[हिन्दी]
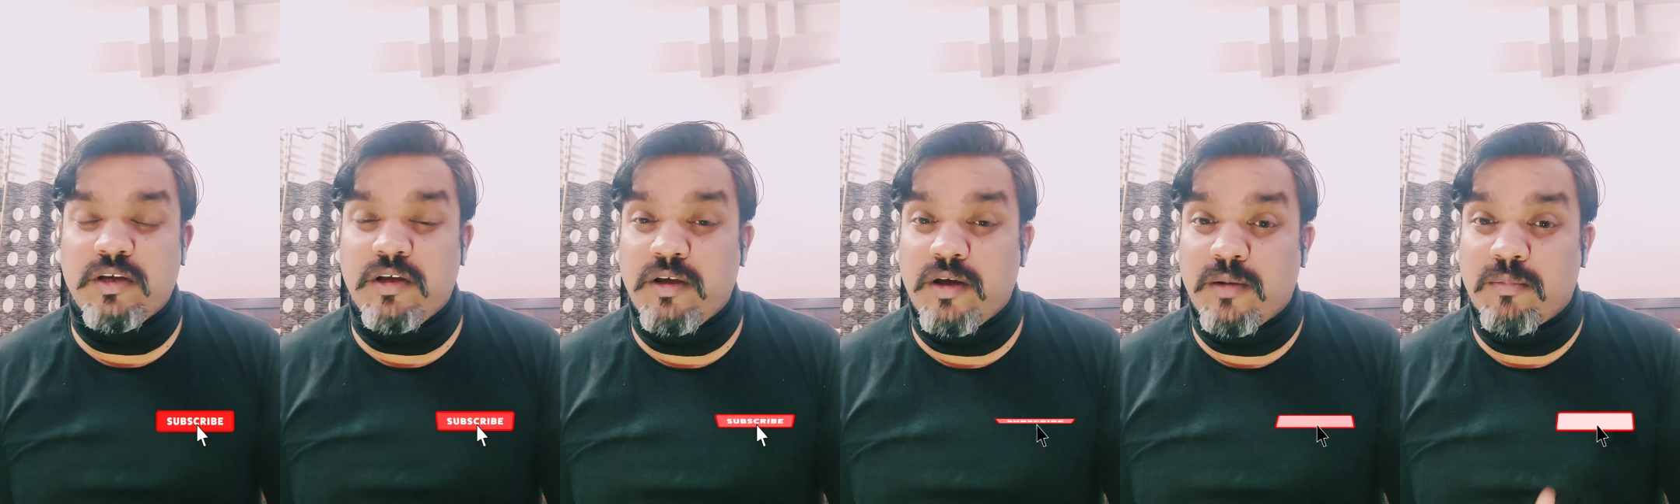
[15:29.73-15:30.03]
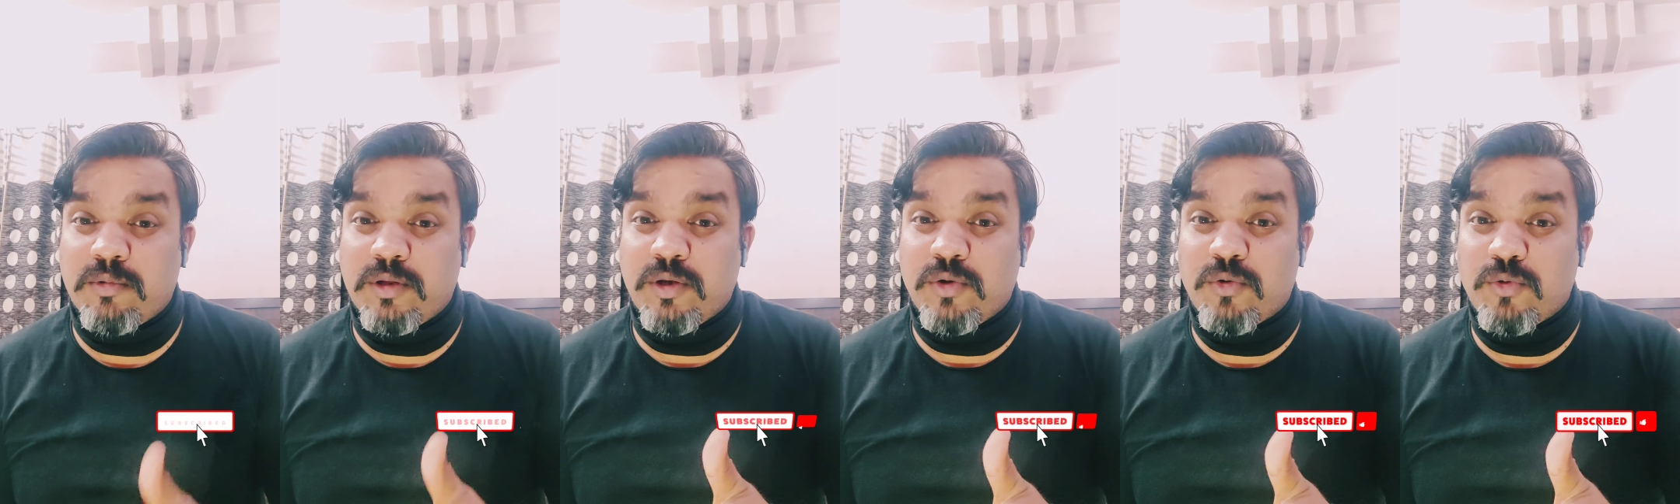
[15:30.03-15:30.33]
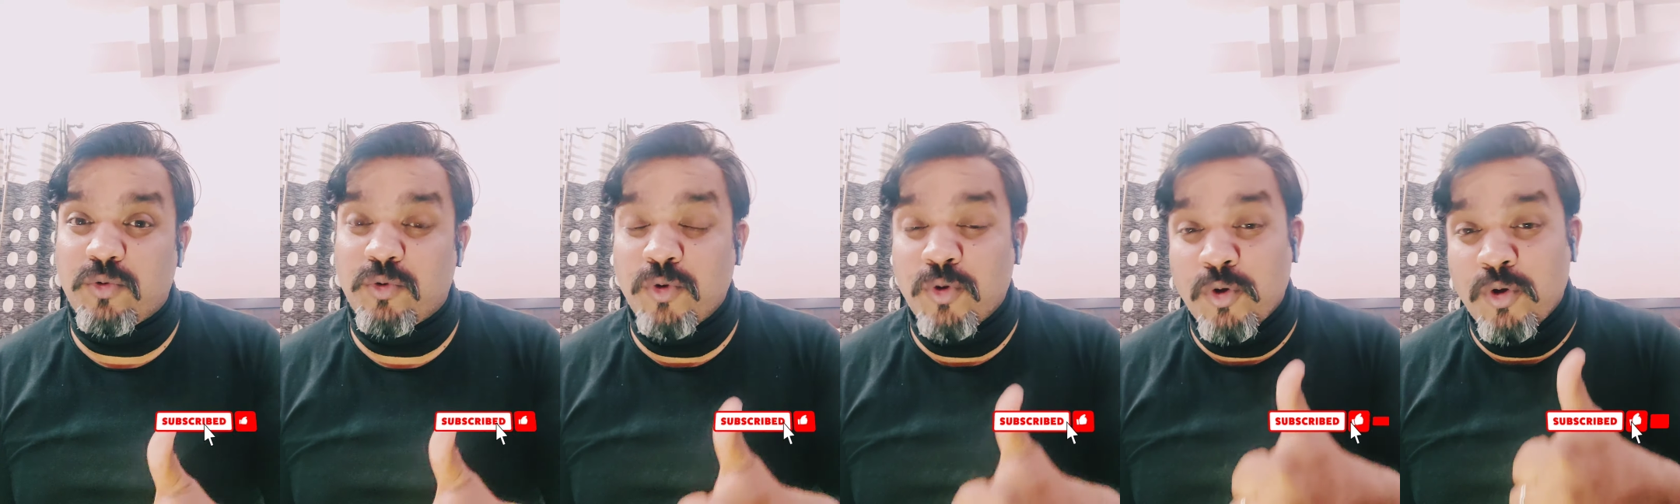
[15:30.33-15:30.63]
कि आप
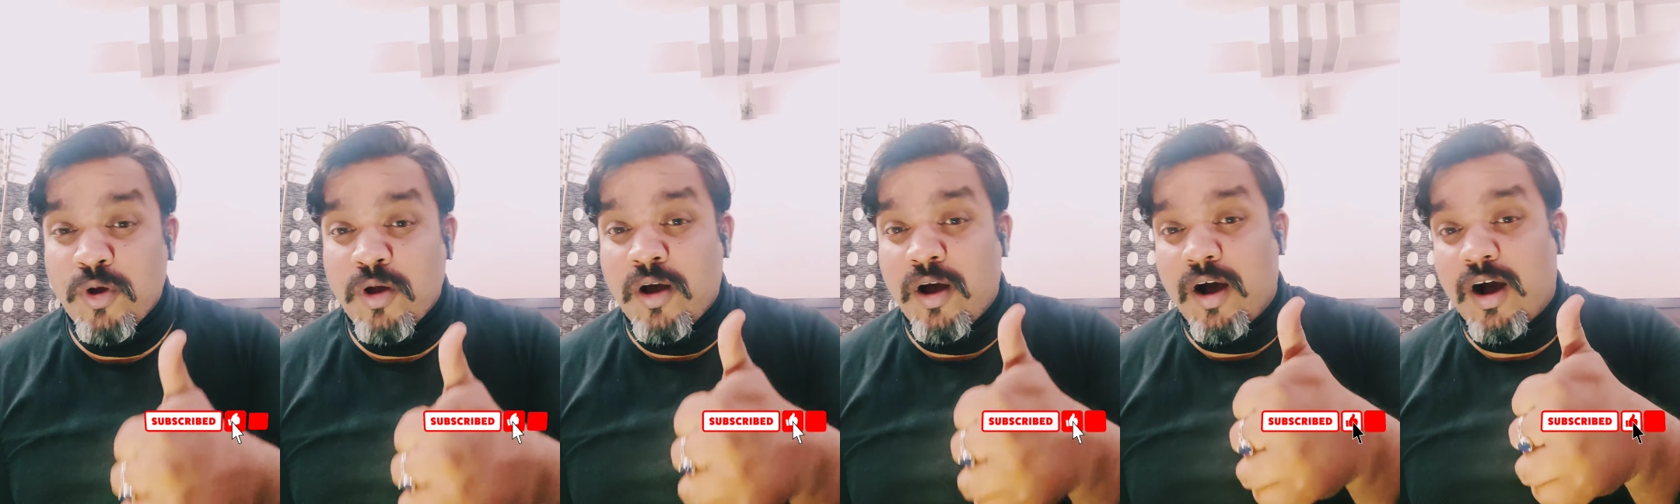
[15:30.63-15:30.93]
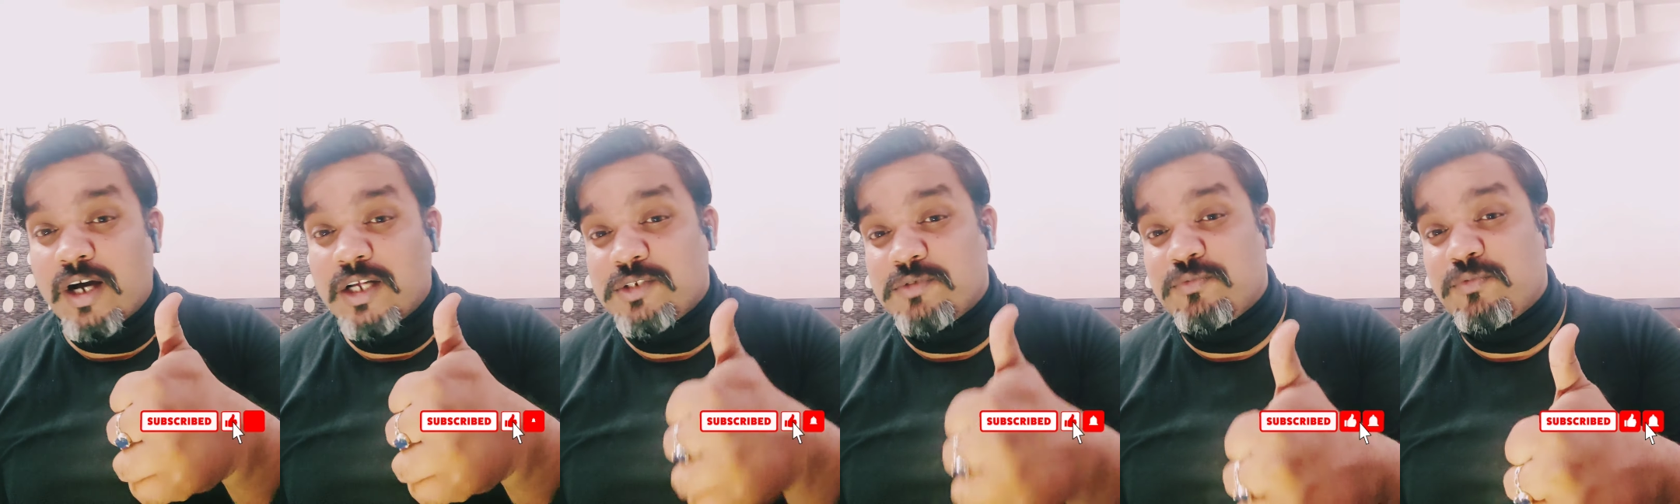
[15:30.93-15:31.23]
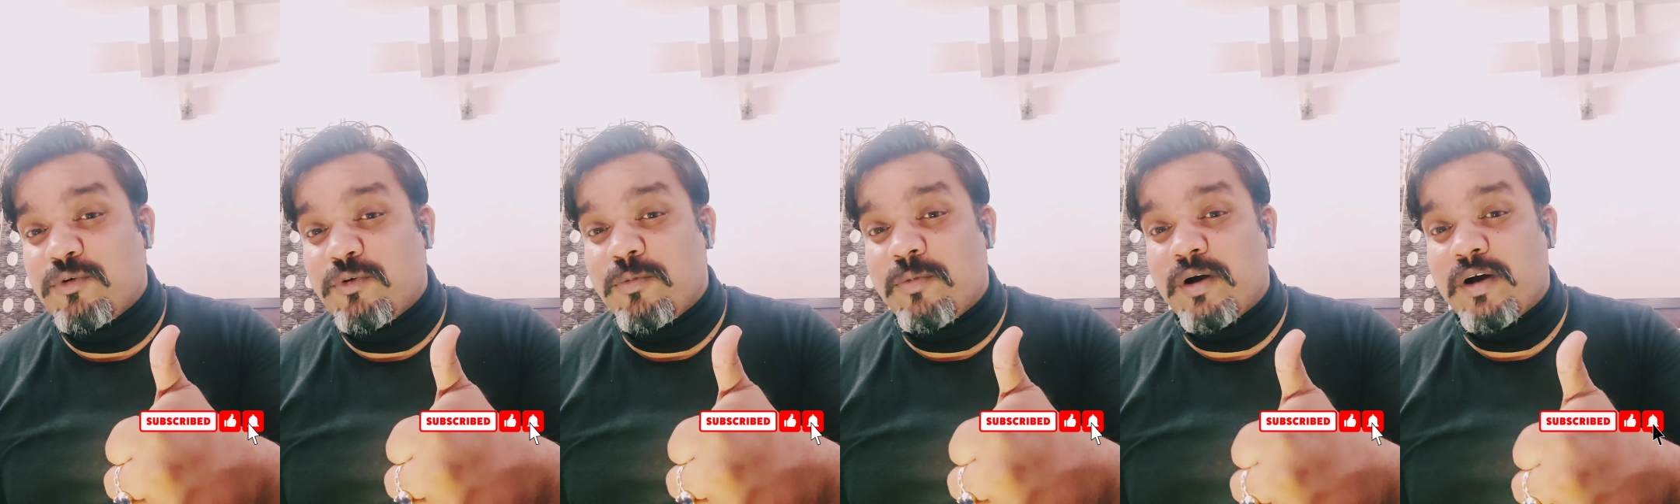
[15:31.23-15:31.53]
देखो आज
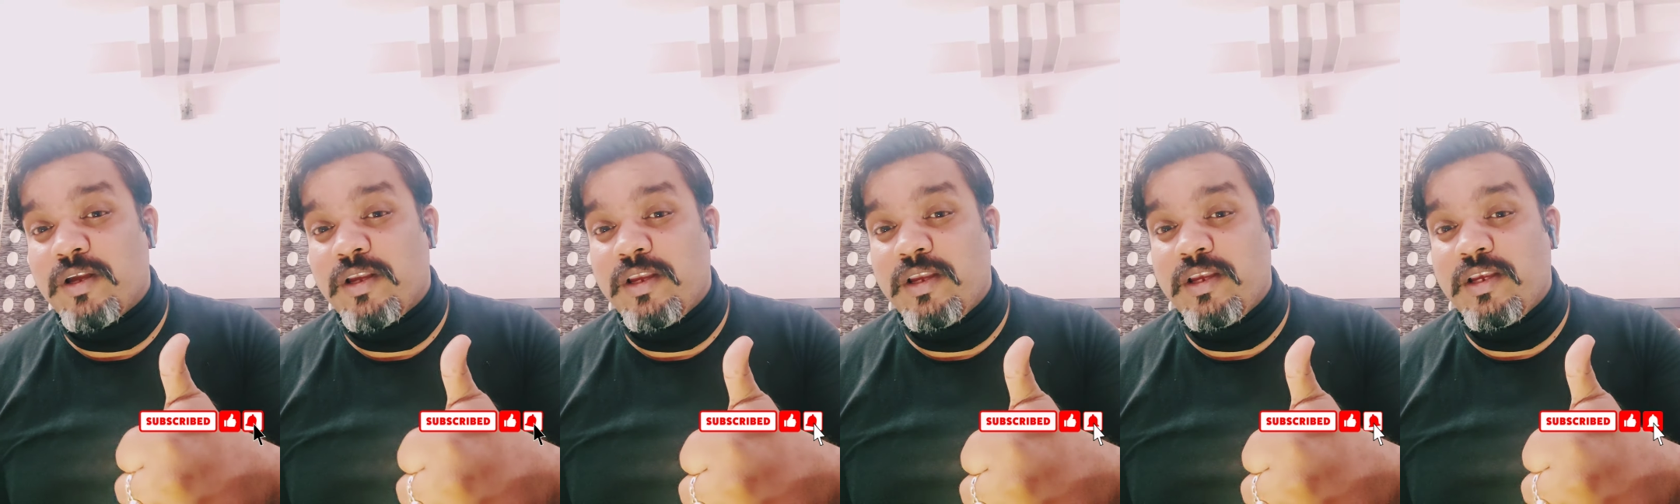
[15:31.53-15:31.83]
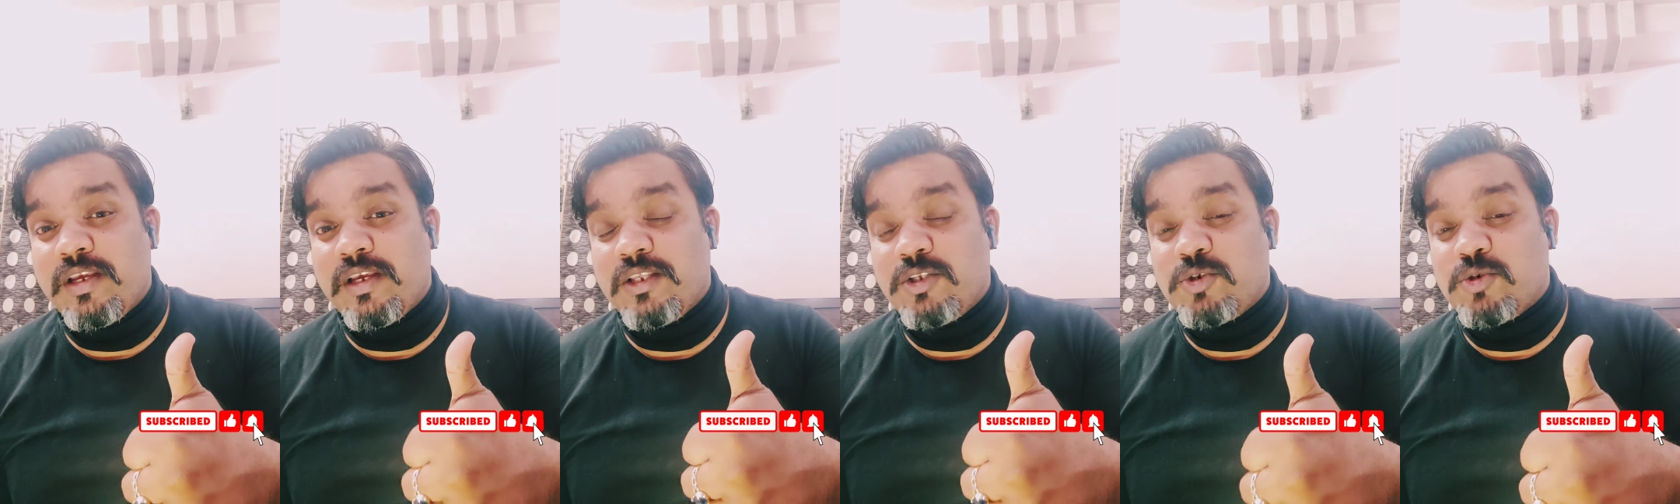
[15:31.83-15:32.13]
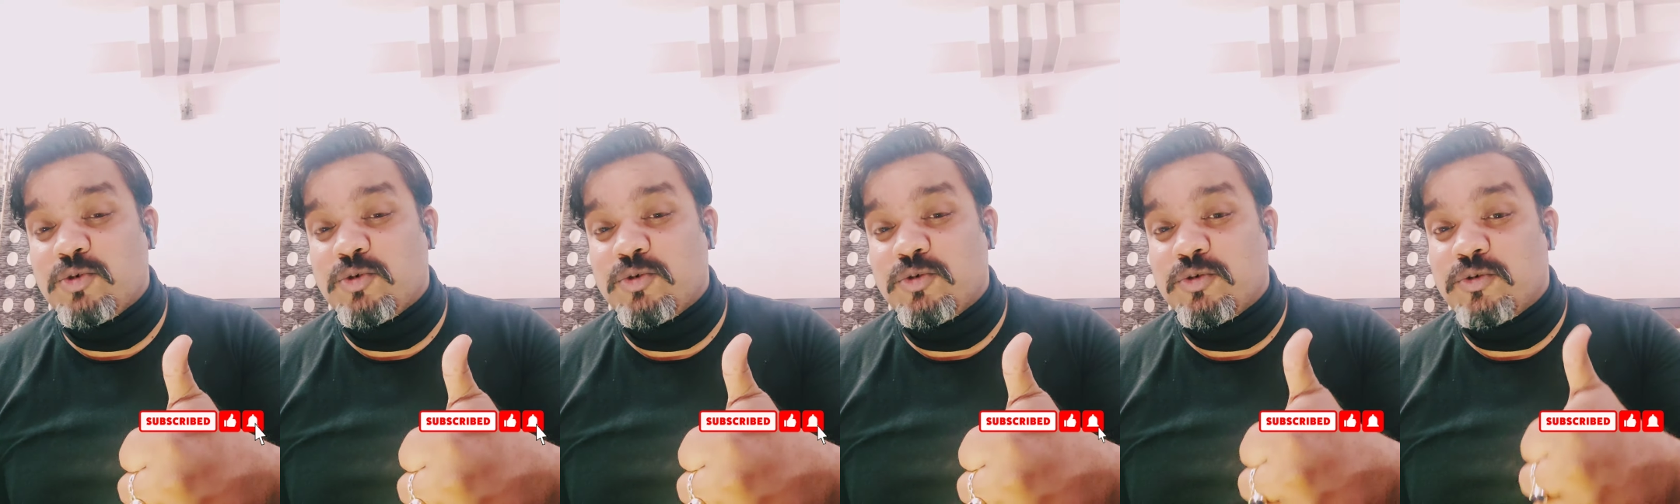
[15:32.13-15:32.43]
वो भाई जो